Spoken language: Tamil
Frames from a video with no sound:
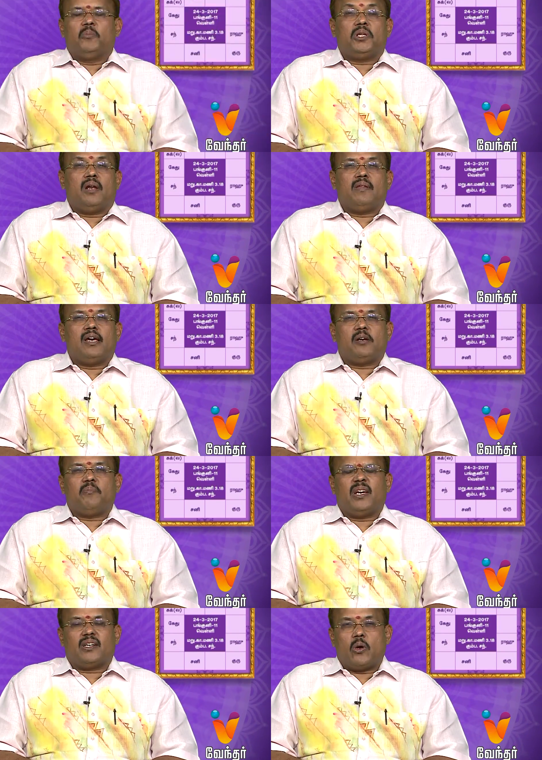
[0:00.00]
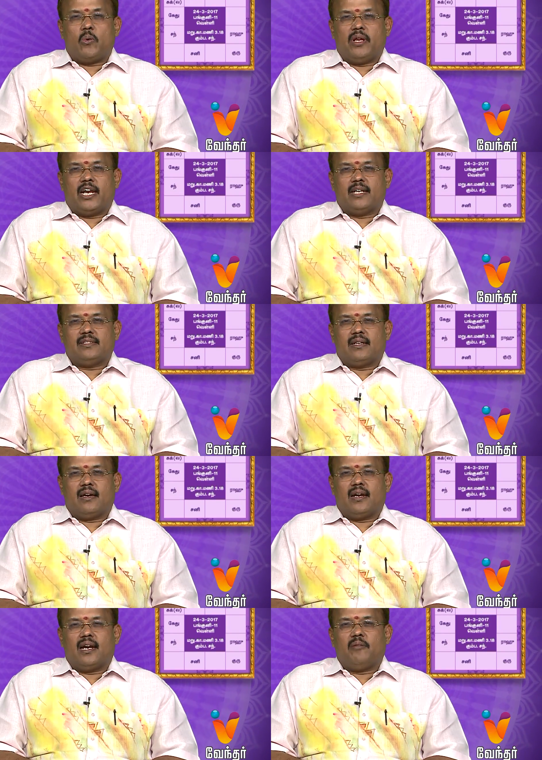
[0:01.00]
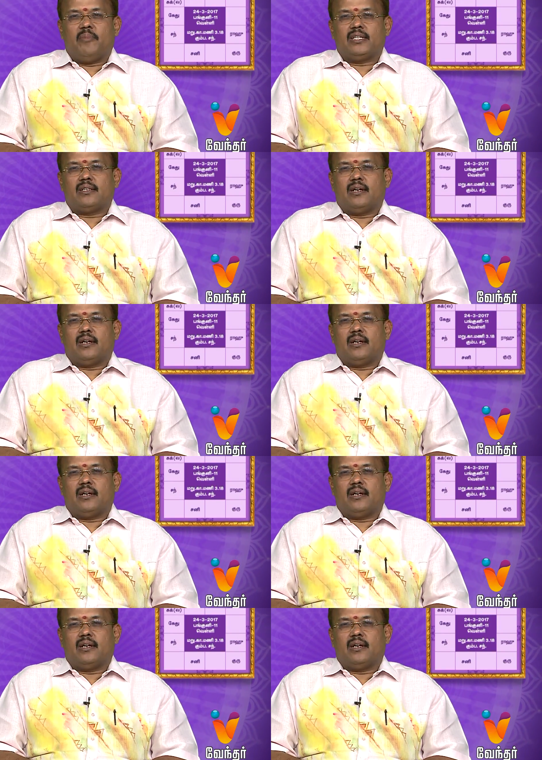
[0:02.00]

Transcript: முதலாவதாக பார்க்கக்கூடிய ராசிக்காரர்கள் மேஷ